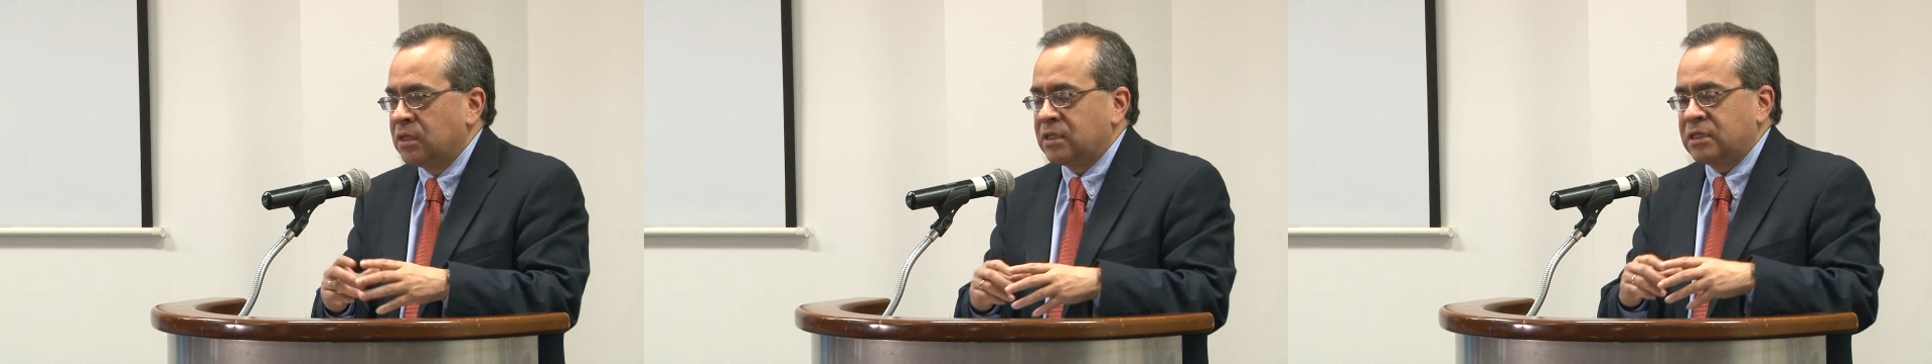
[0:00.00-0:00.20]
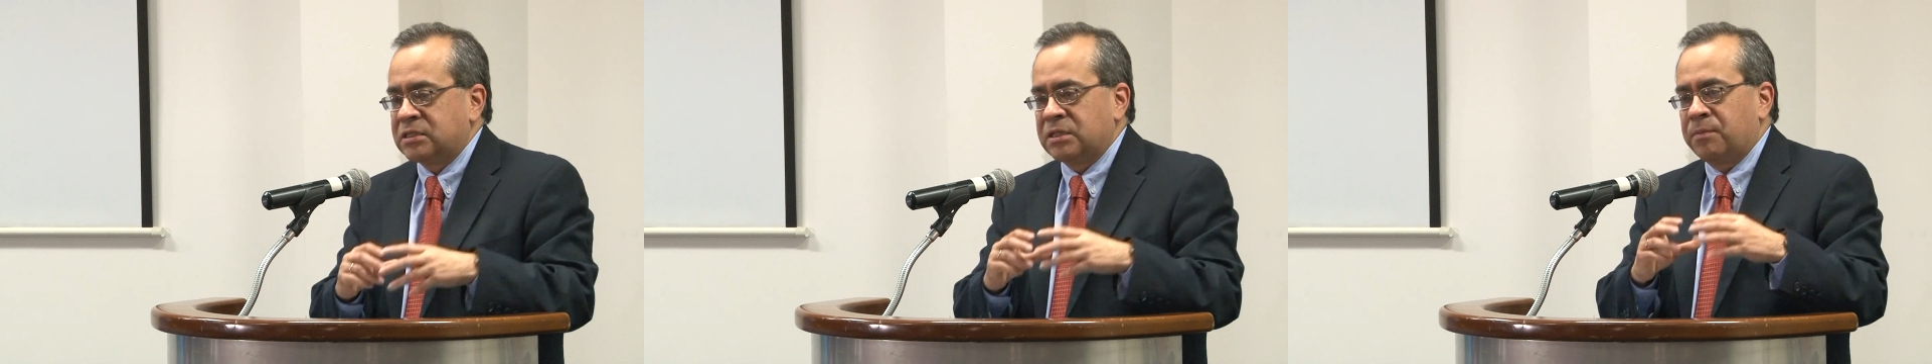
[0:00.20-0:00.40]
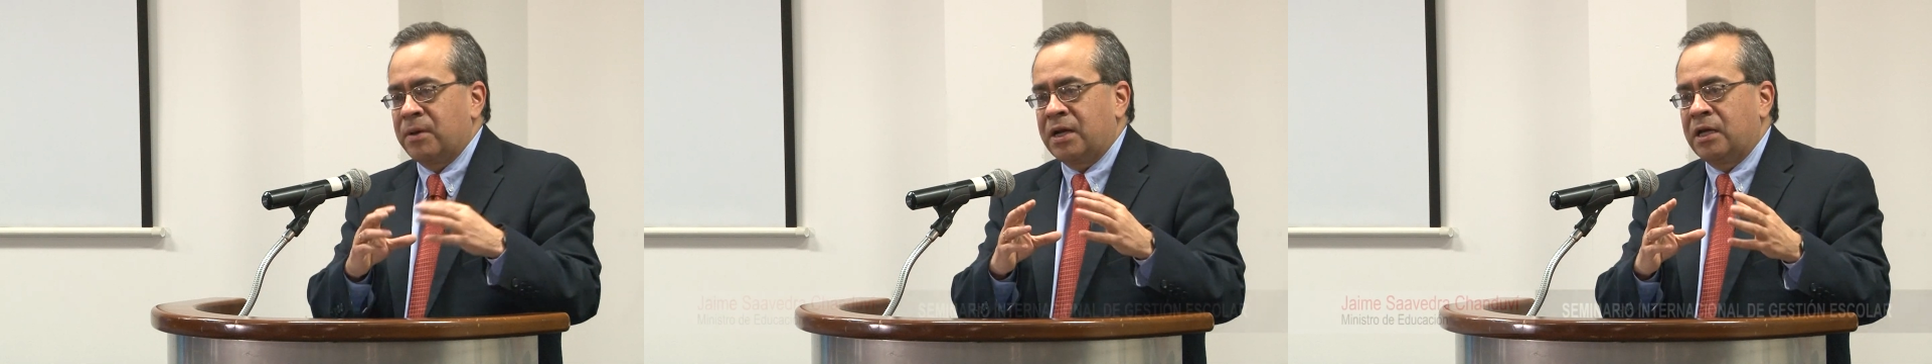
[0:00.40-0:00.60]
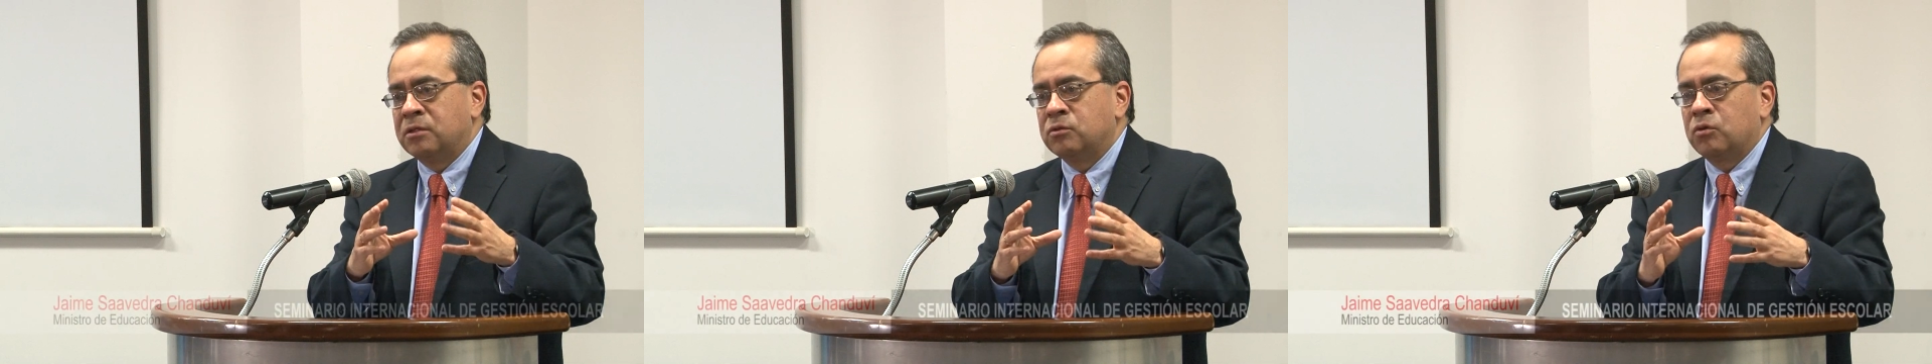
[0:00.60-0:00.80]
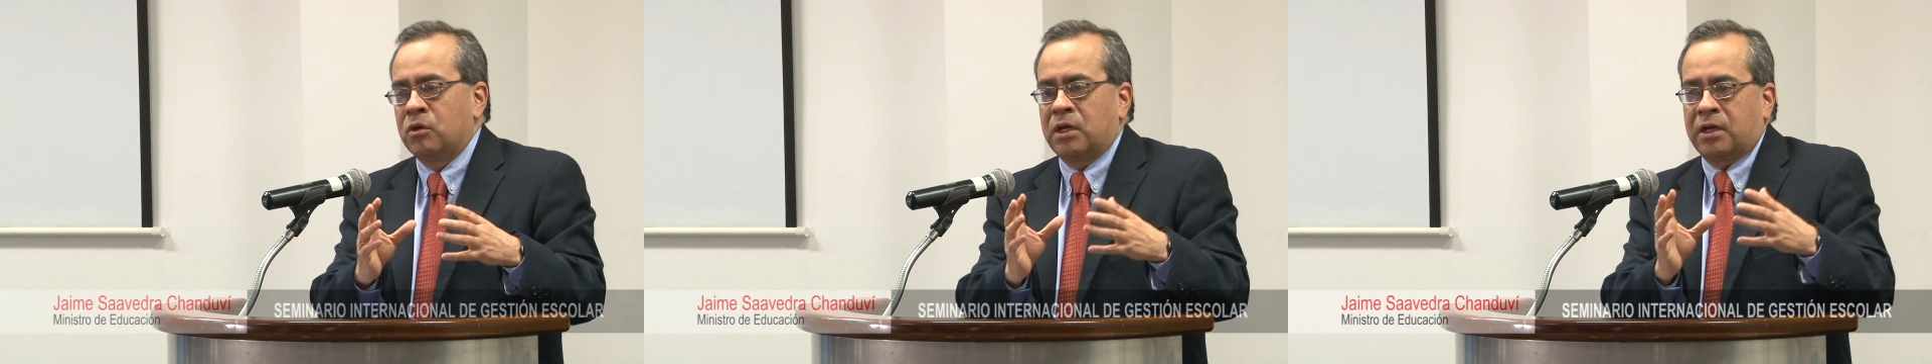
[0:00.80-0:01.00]
y
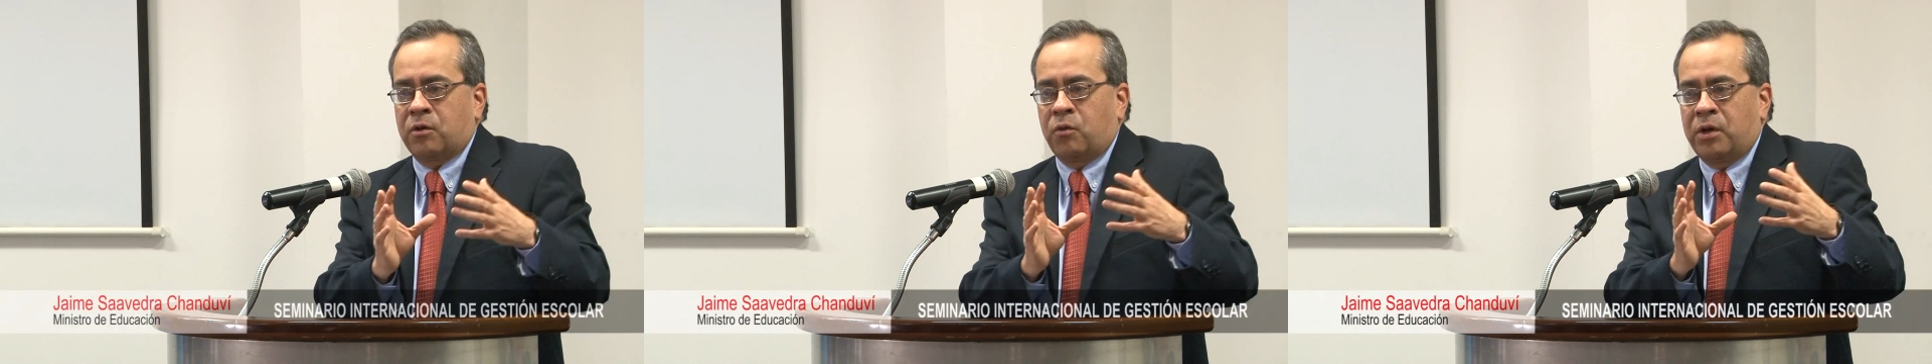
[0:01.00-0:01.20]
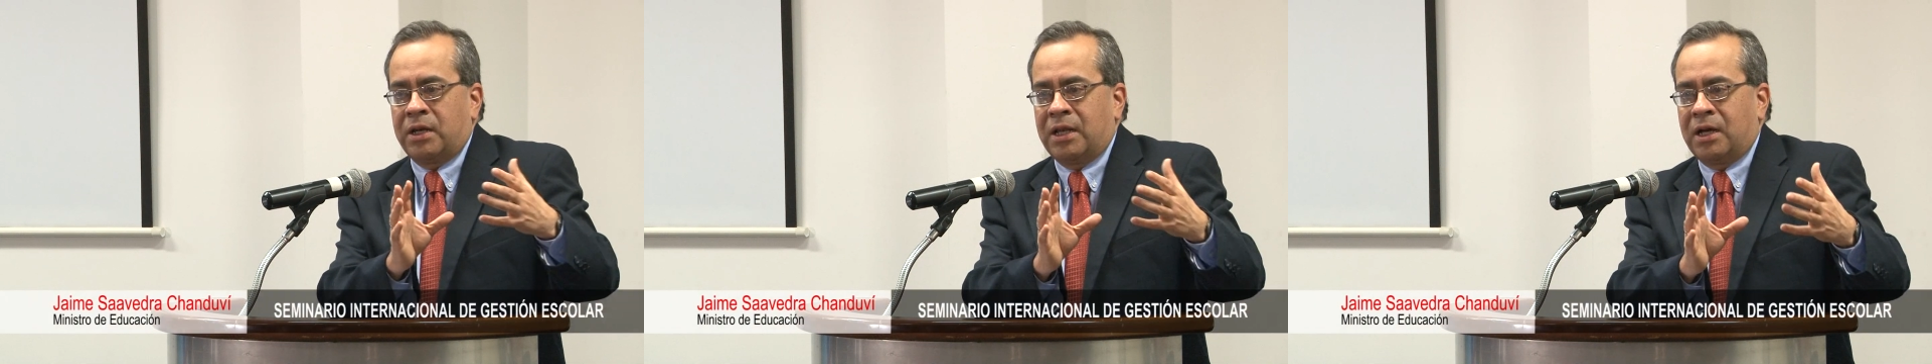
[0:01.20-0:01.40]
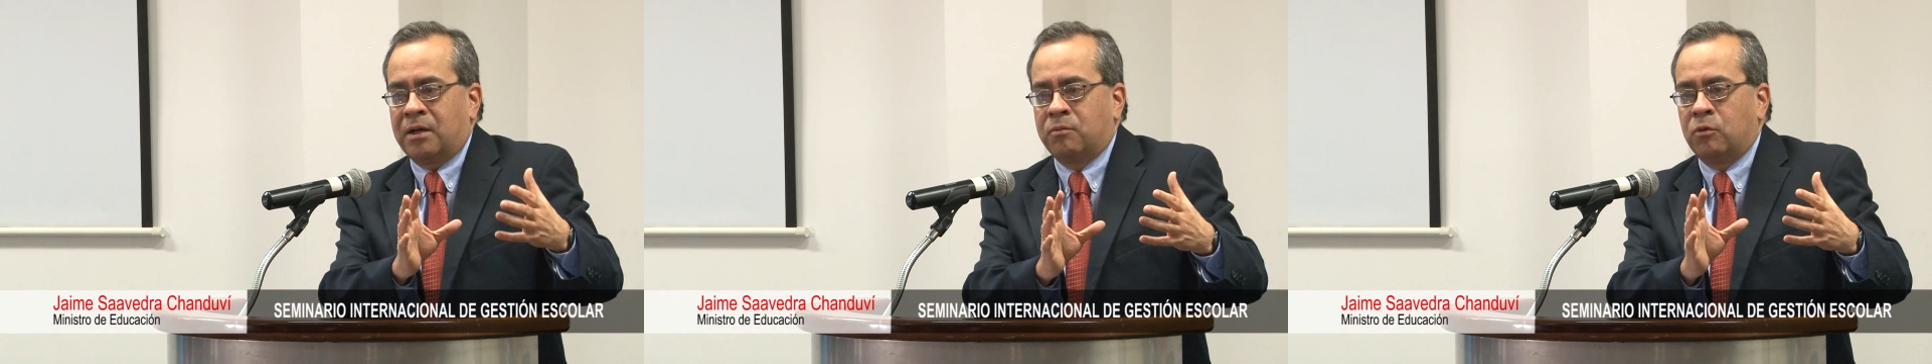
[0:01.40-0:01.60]
separando la escuela